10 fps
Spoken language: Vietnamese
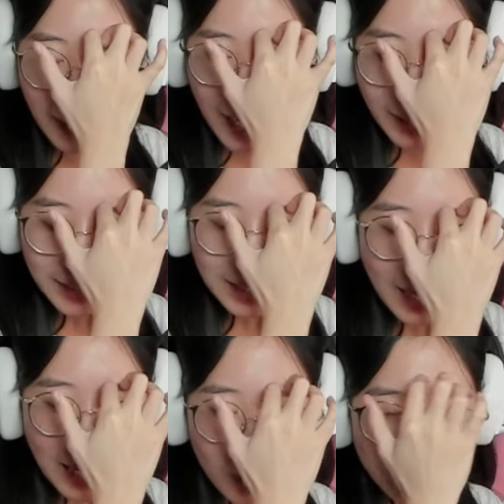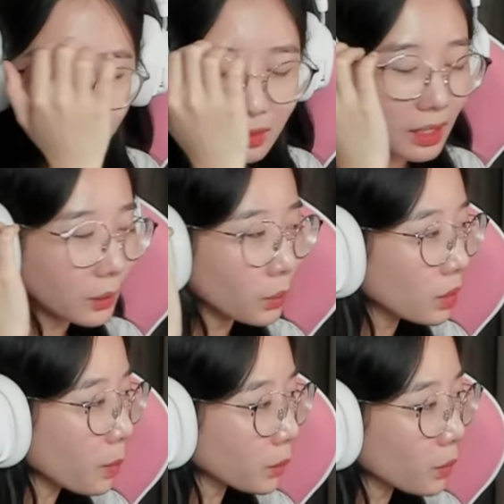Anh ấy là hồi xưa là tôi
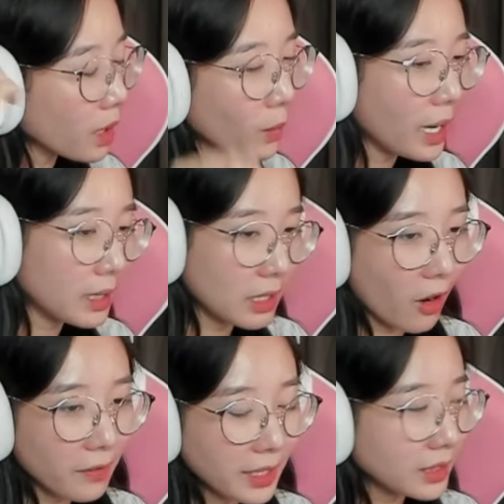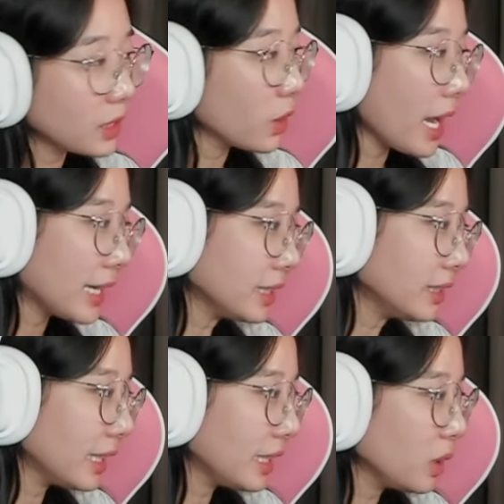lúc mà tôi ở ngoài Hà Nội với cả chị Loan ấy,
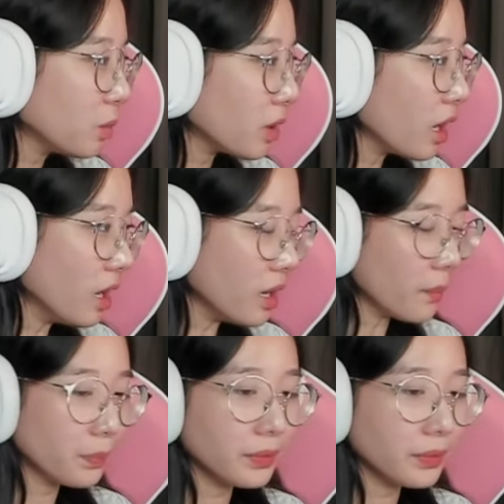thì anh ấy cũng có